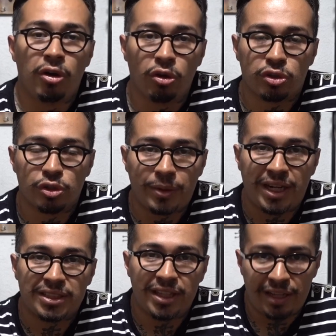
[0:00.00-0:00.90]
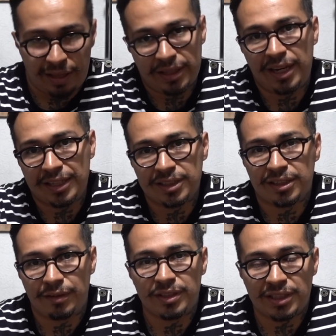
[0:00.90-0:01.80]
Otros van a ser de las
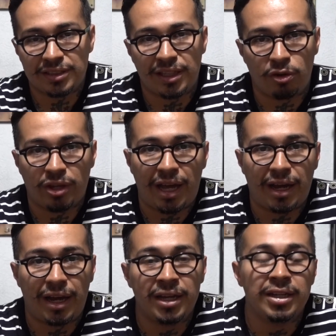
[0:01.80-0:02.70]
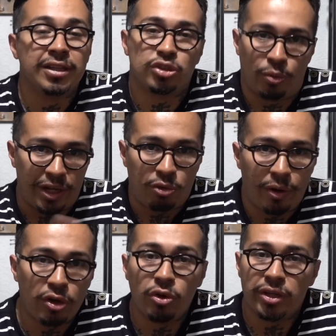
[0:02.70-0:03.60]
entrevistas de lo que haga sobre el
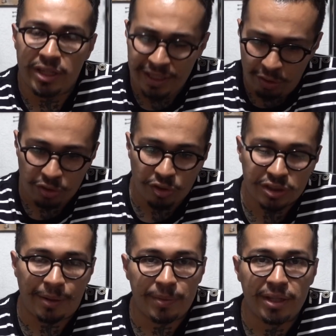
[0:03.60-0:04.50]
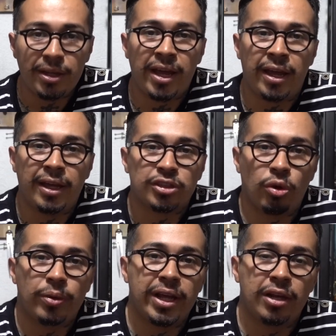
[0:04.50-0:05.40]
cuero y otros también eh,
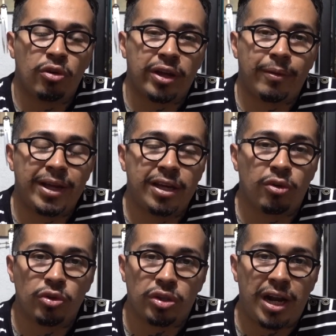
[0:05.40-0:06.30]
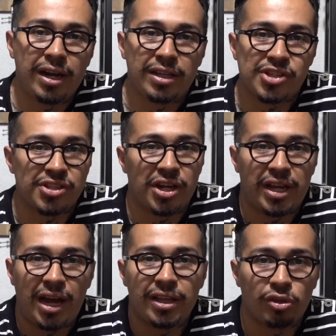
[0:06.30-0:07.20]
sobre lo que vaya a encontrar, el eh,
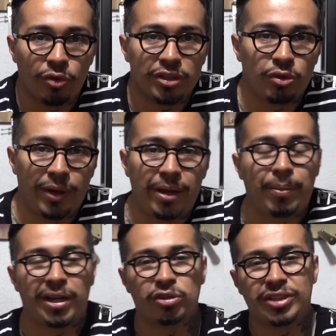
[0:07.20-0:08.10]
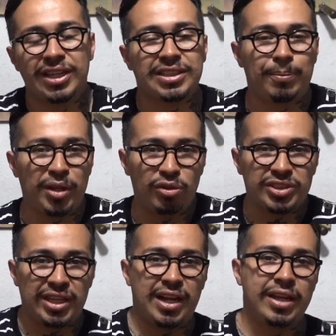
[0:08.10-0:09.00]
chacharear y todo eso, vaya, para que ustedes también no
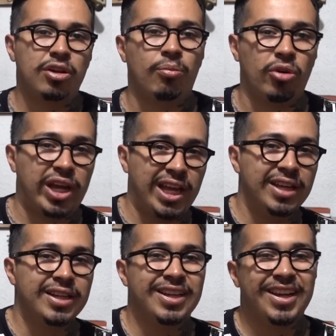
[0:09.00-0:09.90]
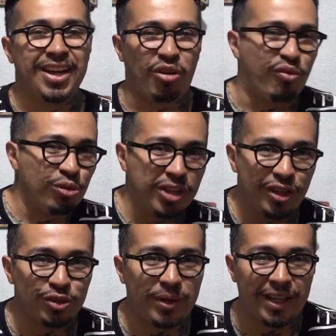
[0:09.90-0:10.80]
estén ahí como que eh,
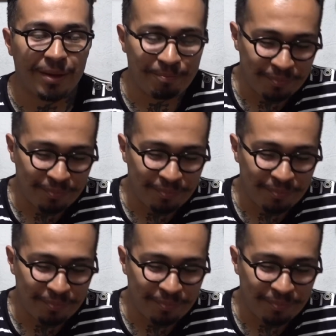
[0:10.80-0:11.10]
confundidos, vaya.